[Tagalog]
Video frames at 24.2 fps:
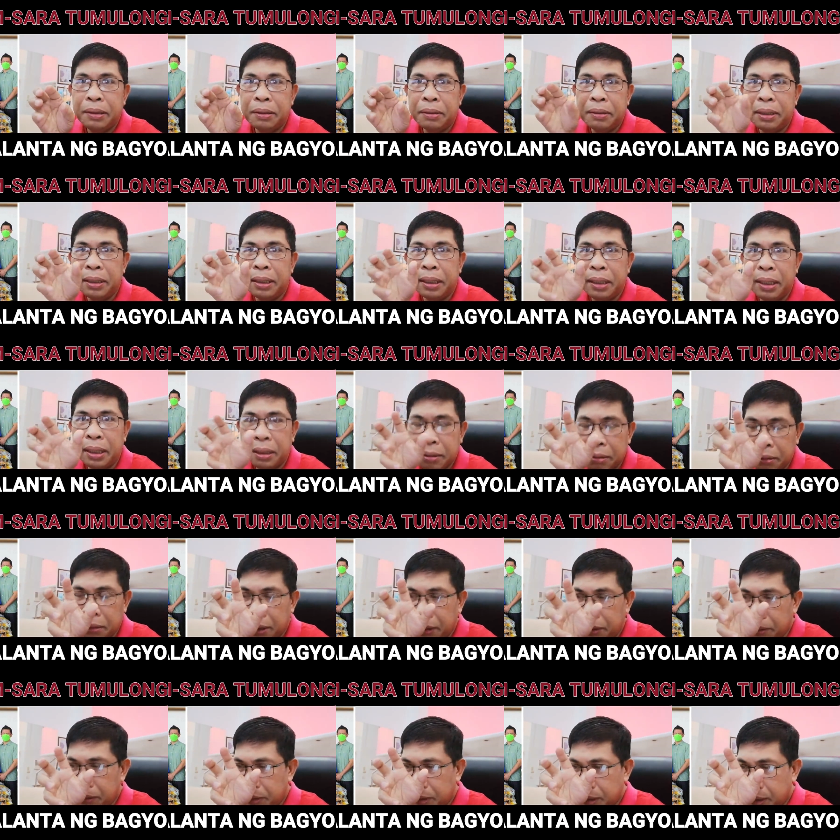During
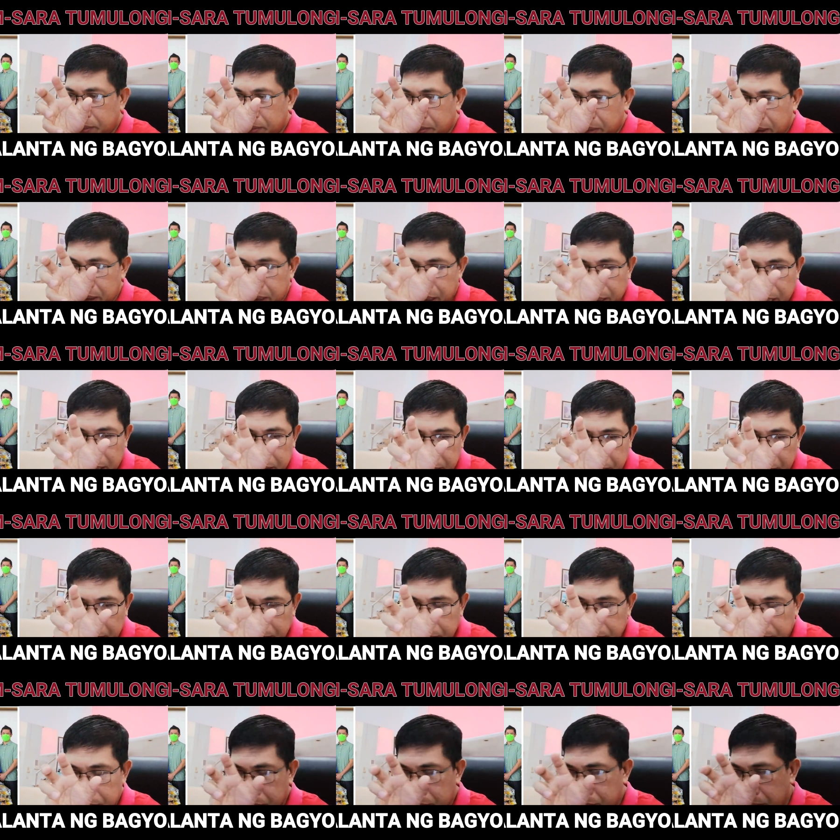election, ganun yan. May
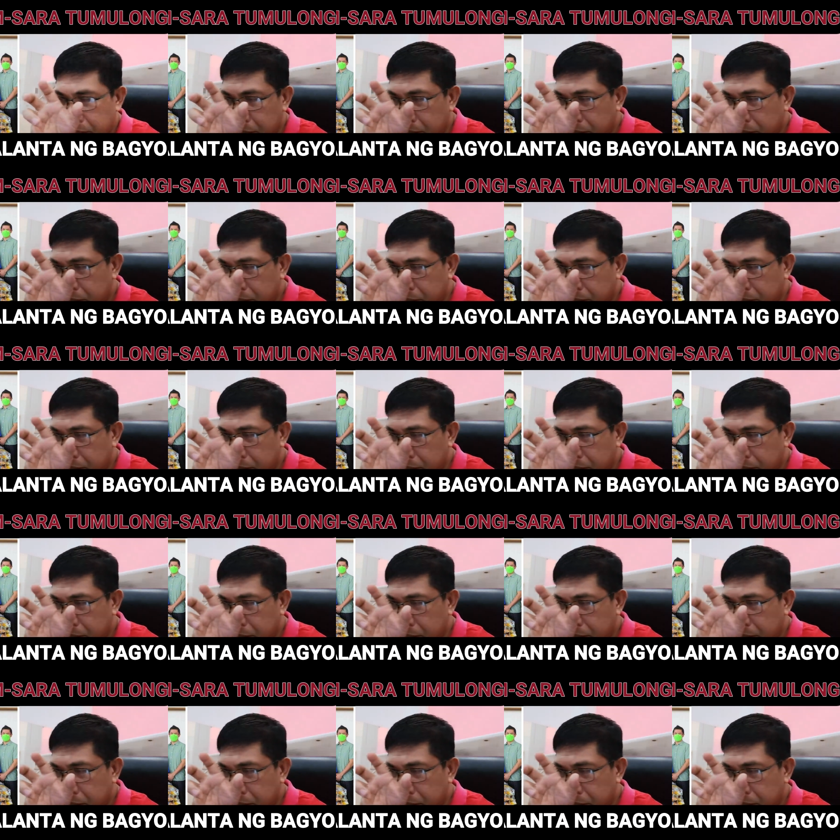naka-assign.